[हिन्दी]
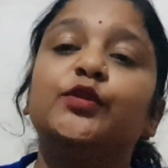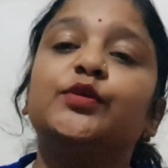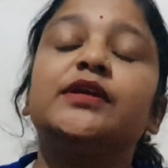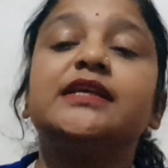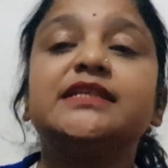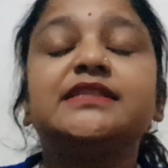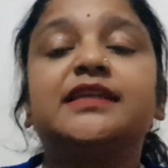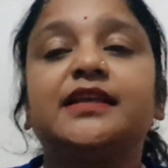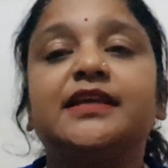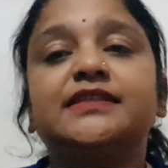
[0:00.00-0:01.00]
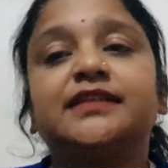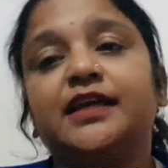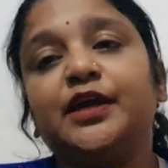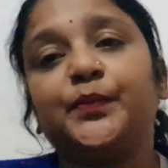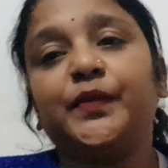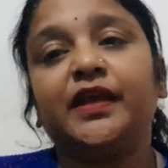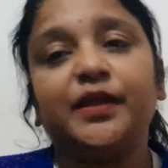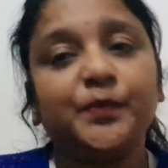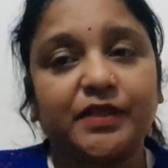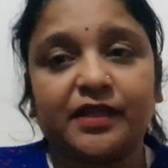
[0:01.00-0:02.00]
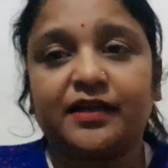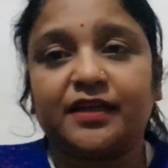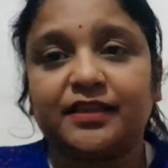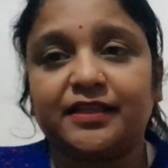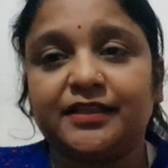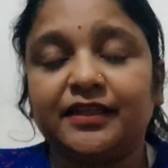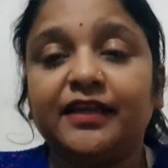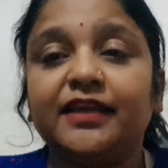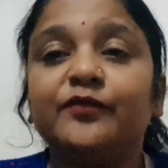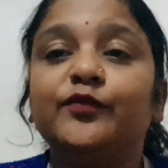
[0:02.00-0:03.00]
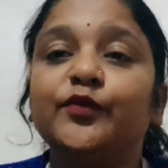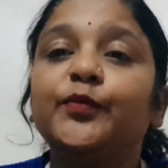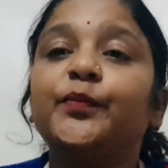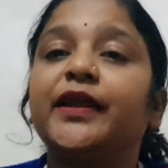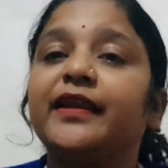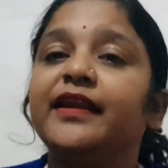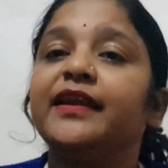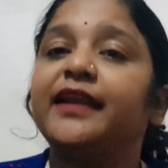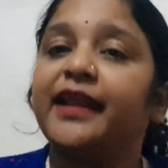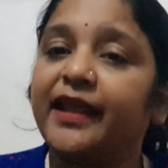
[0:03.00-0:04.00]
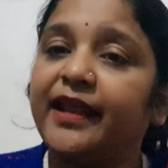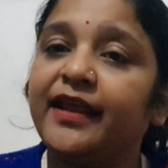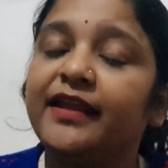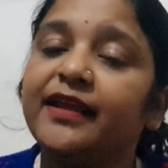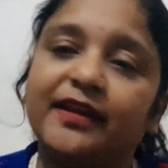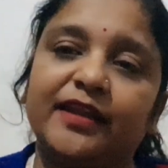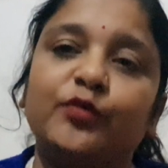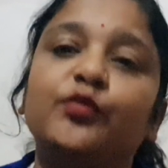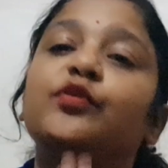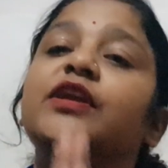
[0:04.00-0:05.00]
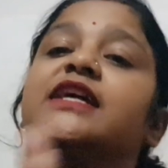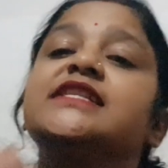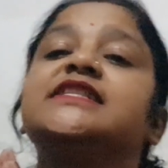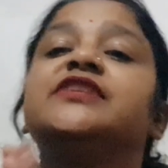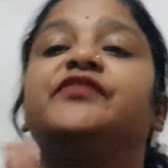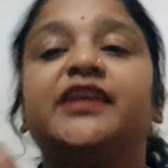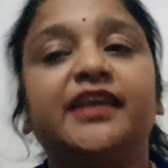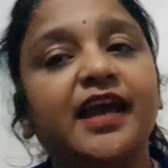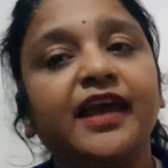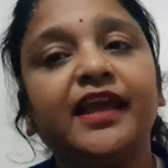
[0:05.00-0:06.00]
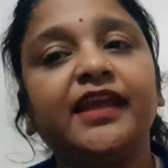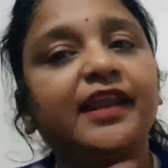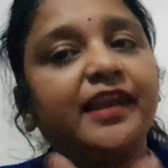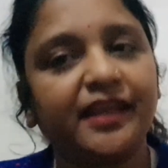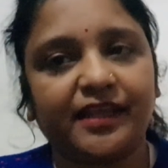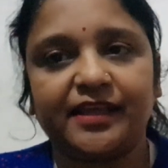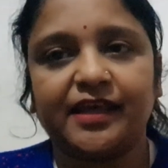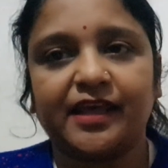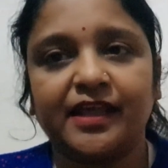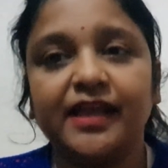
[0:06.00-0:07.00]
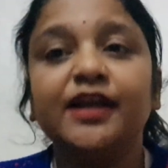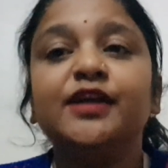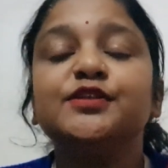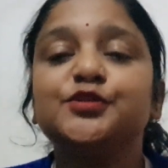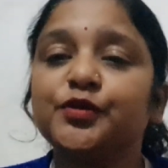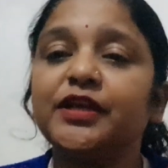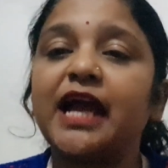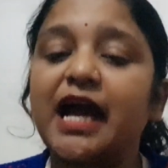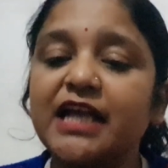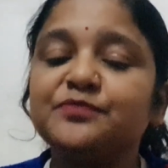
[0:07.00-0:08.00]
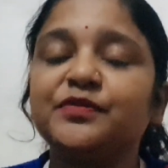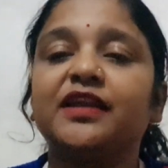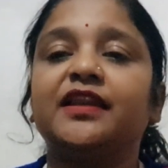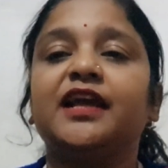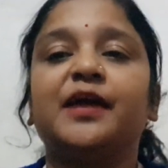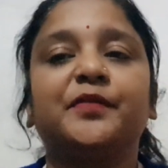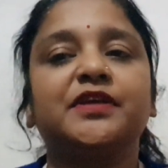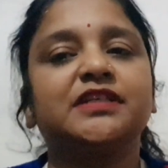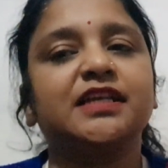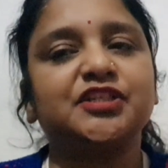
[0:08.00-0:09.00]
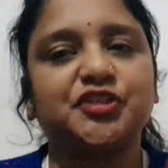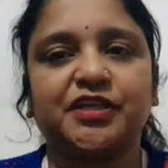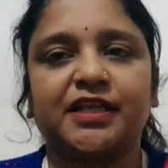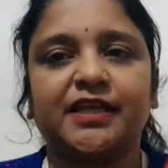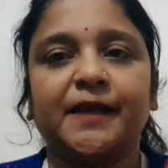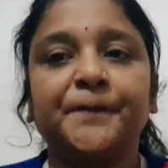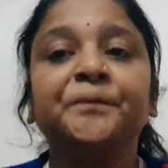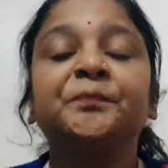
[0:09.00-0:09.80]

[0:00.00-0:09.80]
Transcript: तो इस तरीके से घर पे ही पता करती थी कि वो प्रेग्नेंट हैं या नहीं उन्होंने कंसीव किया है या नहीं किया है जो कि आज मैंने आपके साथ शेयर किया